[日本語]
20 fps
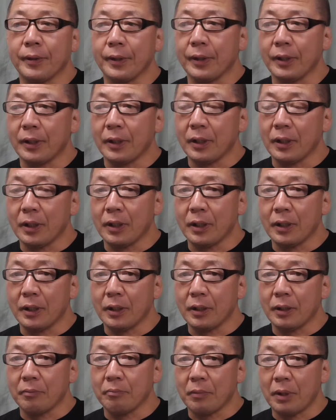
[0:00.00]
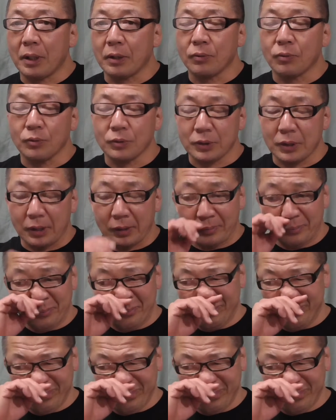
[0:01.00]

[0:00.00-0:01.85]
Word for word: えー、まあ当然、